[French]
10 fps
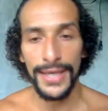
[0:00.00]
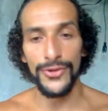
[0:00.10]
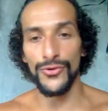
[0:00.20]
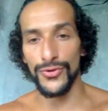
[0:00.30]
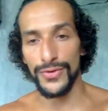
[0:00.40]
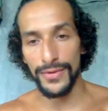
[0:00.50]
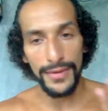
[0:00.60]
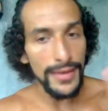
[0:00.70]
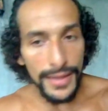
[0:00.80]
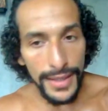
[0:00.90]
Donc,
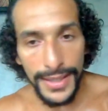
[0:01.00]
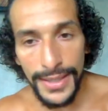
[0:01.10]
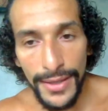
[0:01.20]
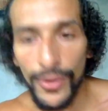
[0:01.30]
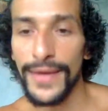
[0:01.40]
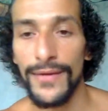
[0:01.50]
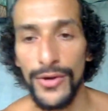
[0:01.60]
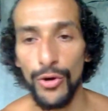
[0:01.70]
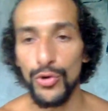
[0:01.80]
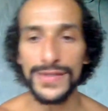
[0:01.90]
les
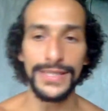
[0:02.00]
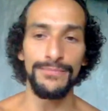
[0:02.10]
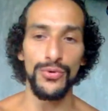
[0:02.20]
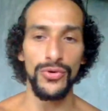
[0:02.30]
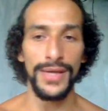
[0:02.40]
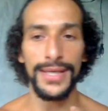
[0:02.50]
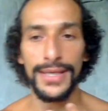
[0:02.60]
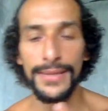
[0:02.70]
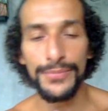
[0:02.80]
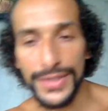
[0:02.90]
raideurs aux épaules,
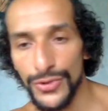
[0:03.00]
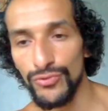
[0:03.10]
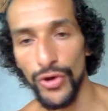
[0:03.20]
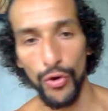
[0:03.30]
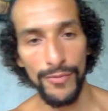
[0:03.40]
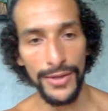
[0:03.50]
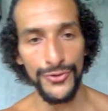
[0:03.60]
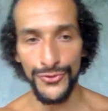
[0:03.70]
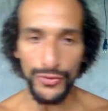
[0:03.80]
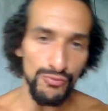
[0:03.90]
les petites douleurs au mal de dos,